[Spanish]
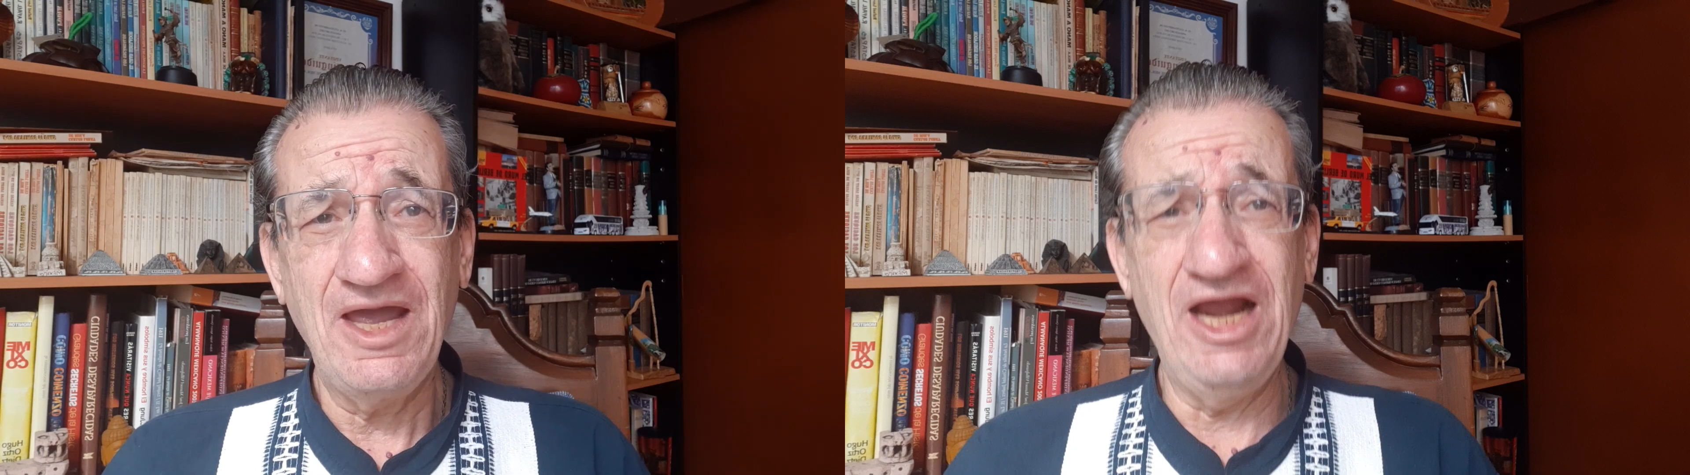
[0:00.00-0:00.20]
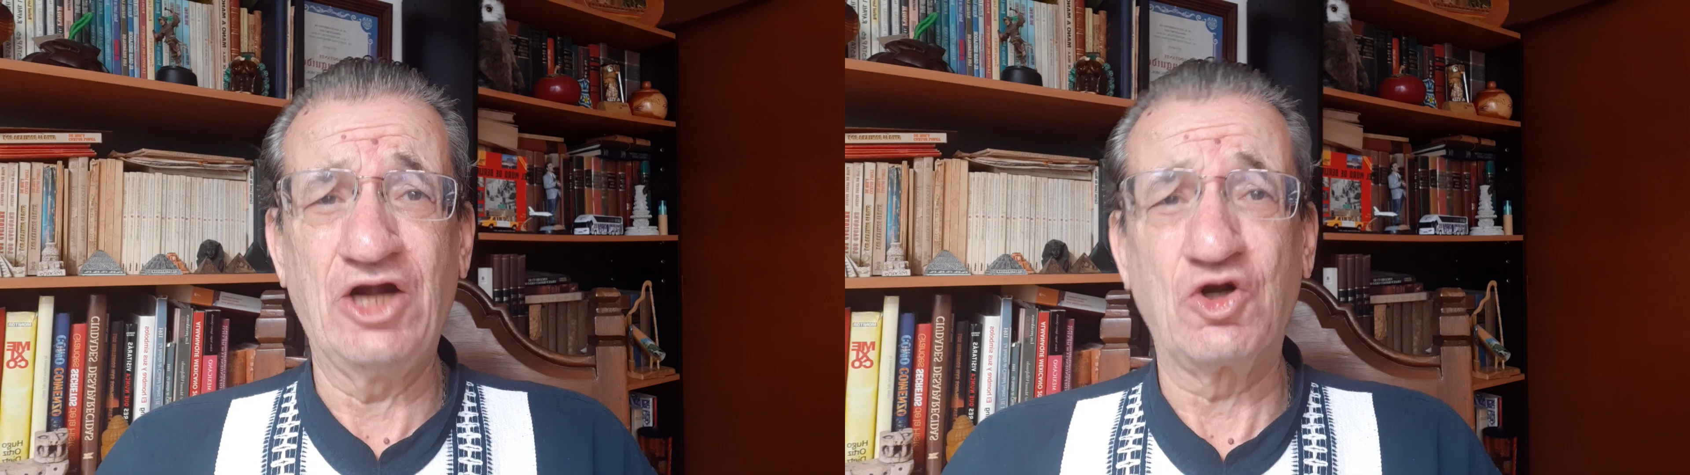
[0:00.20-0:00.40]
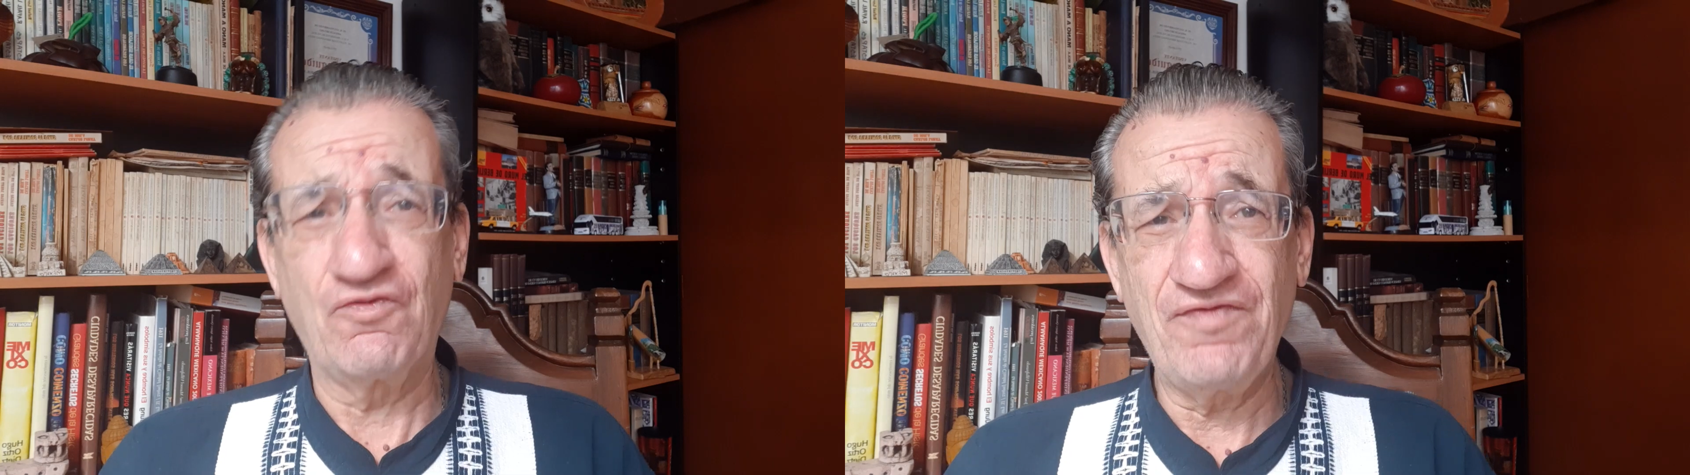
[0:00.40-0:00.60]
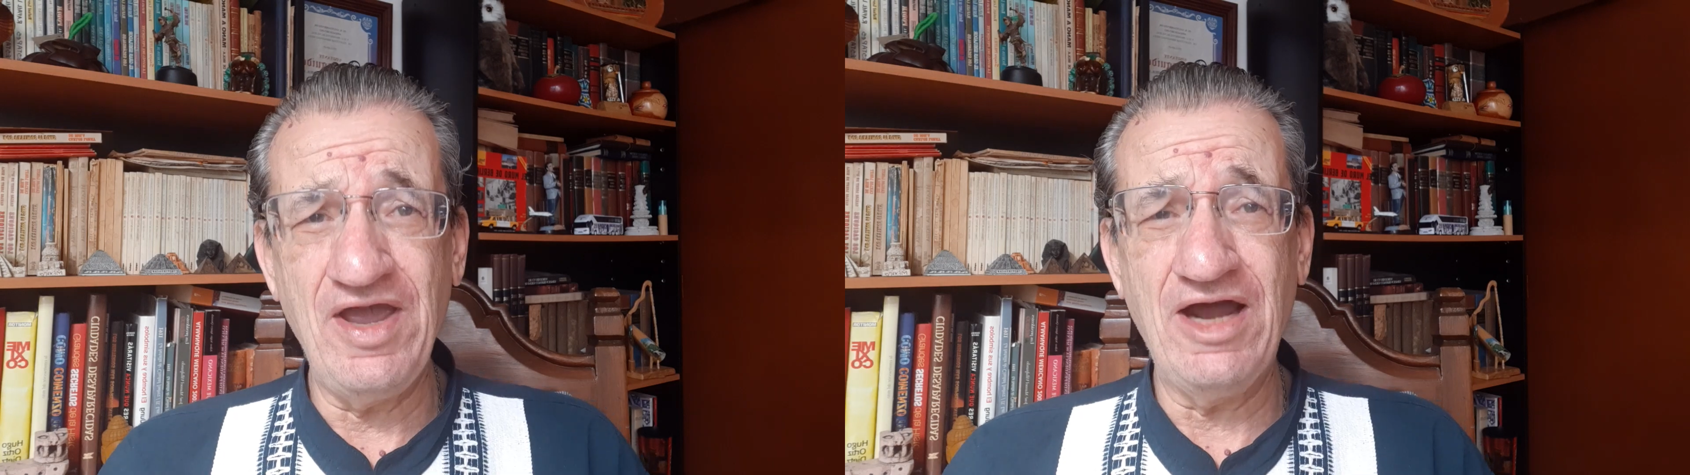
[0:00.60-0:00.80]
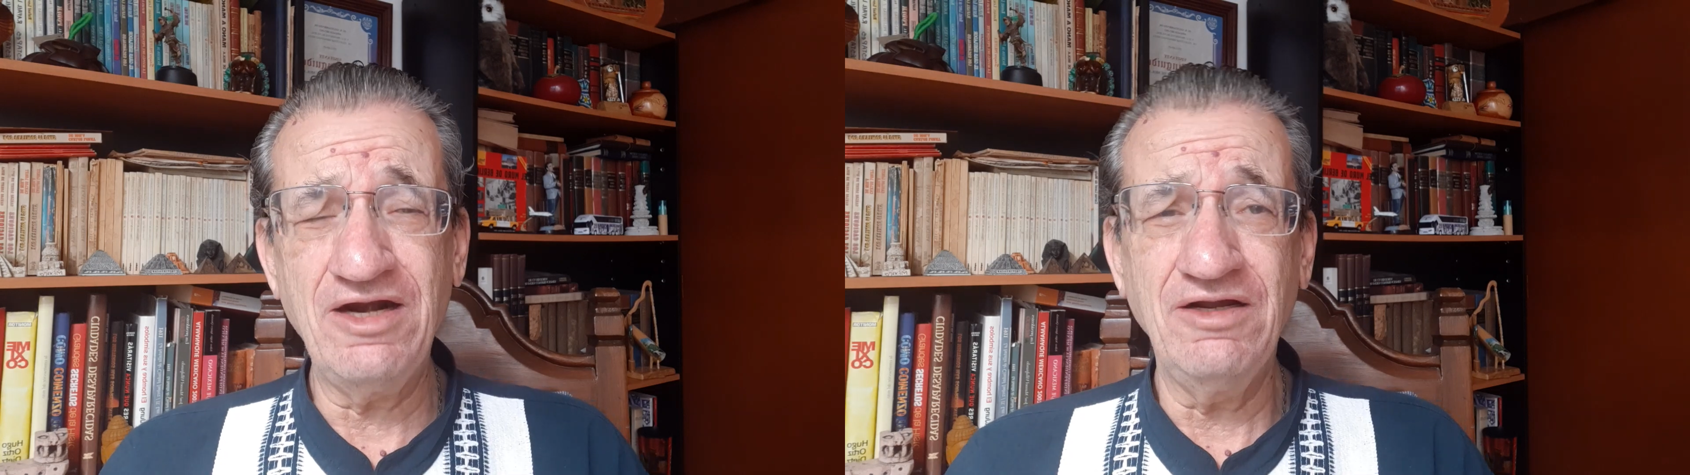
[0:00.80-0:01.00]
el
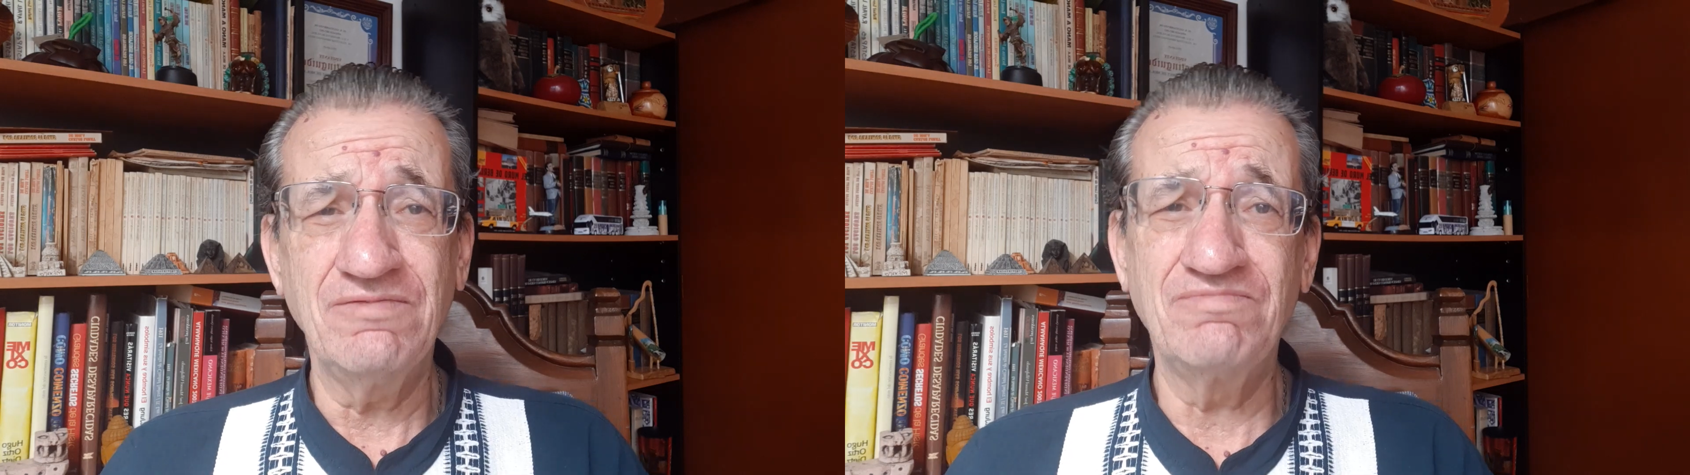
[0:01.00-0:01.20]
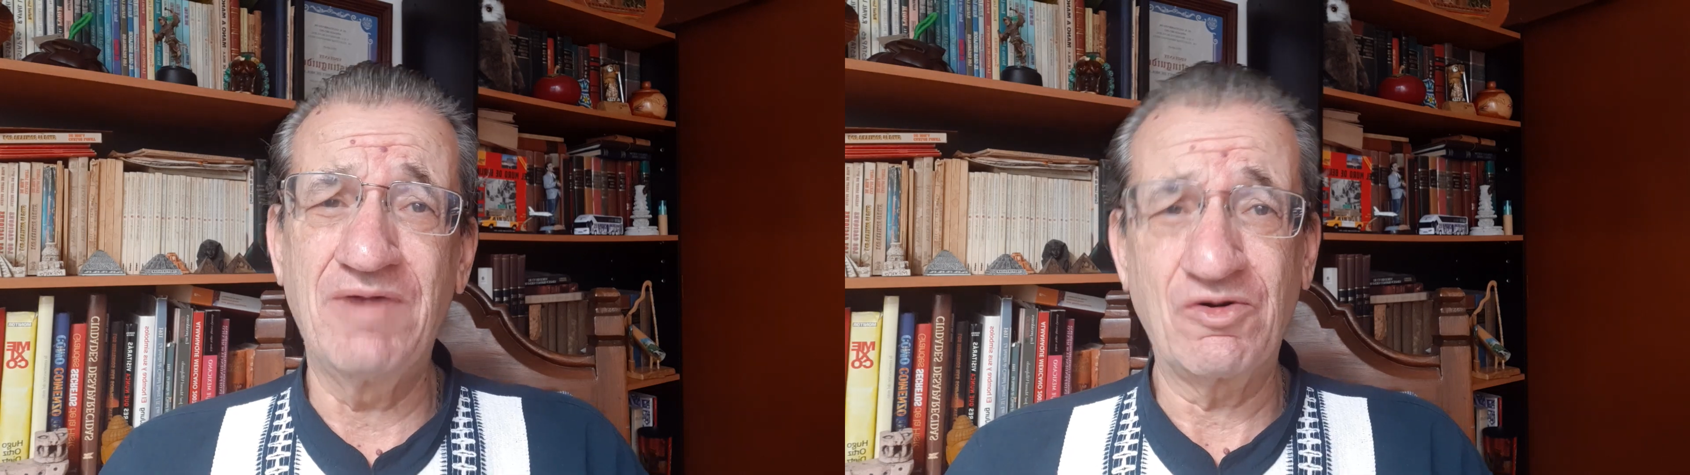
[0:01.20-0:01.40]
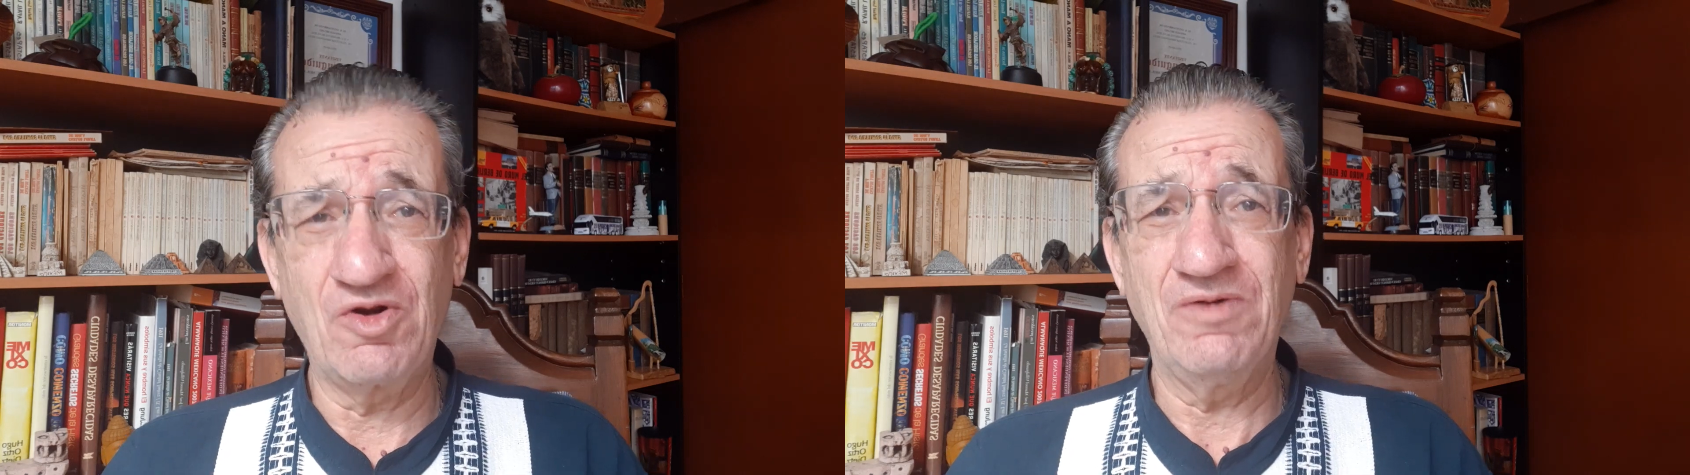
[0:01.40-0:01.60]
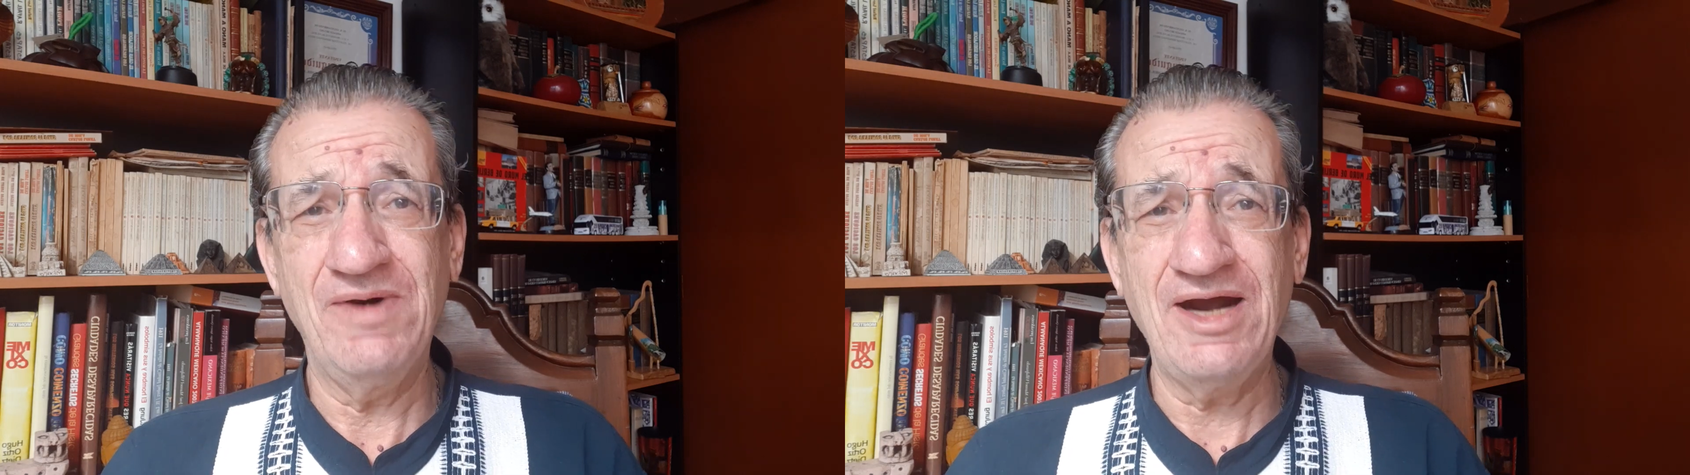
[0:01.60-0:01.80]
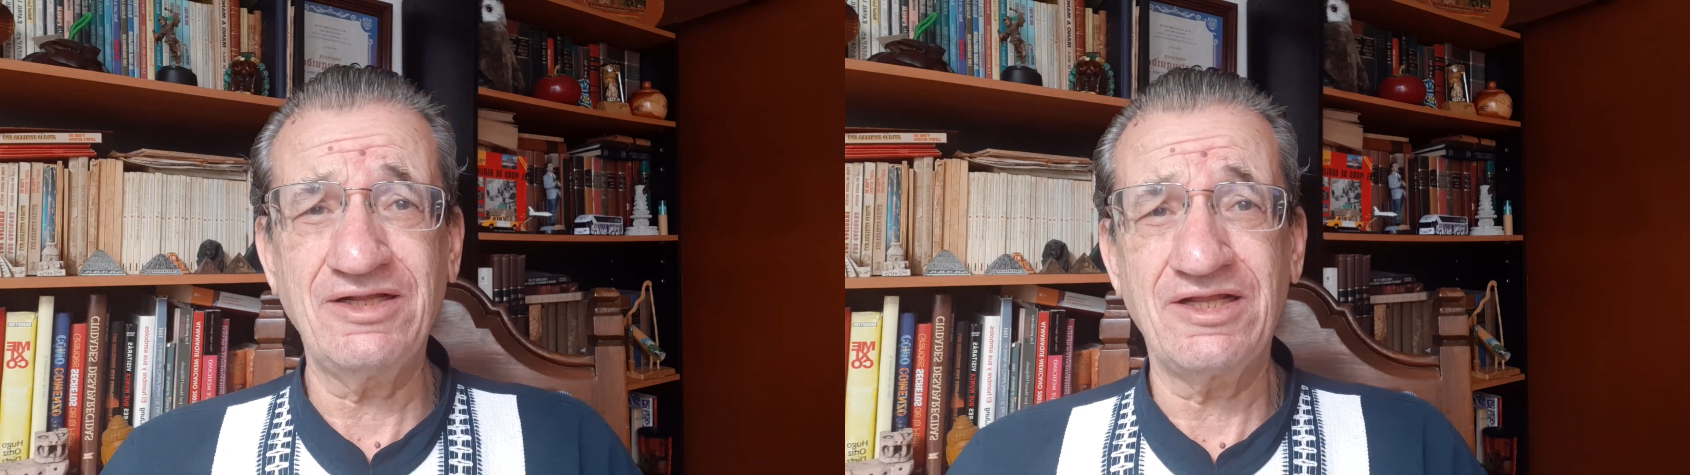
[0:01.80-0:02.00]
rufián Manuel
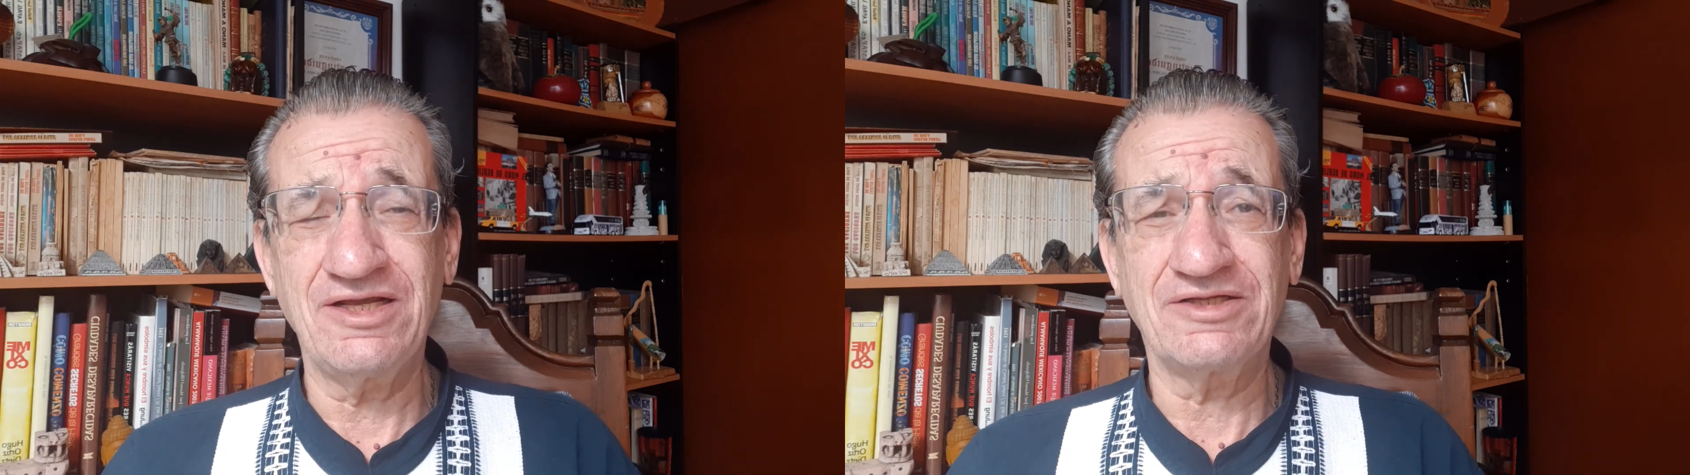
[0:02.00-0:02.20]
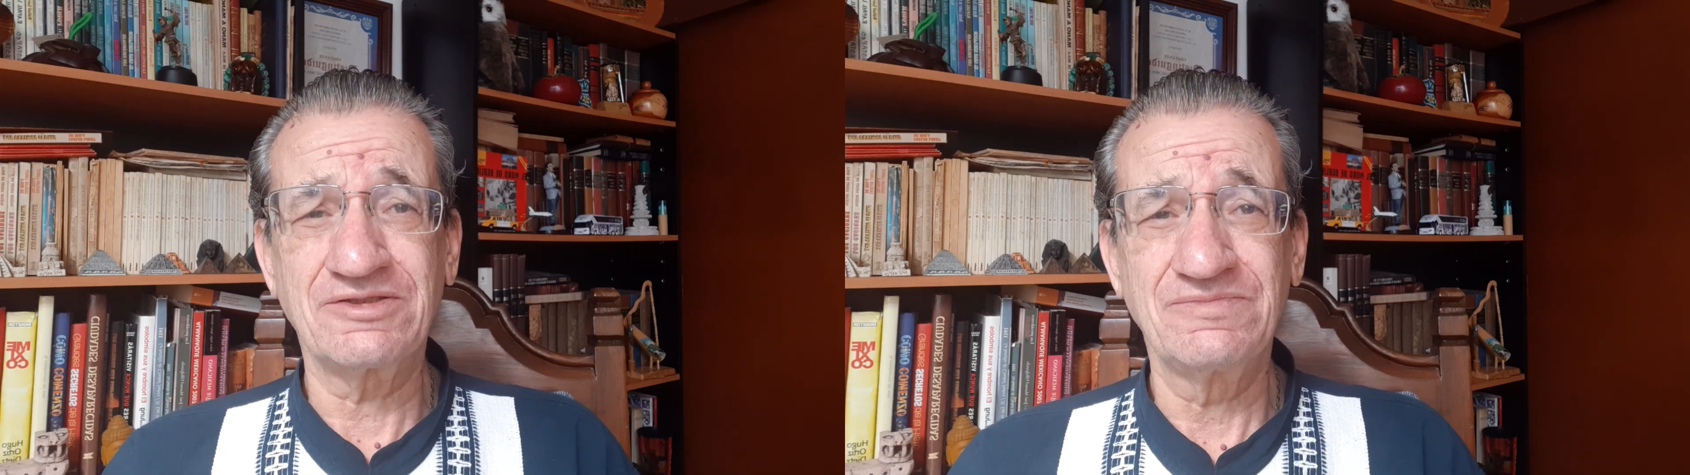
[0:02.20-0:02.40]
Bartlett.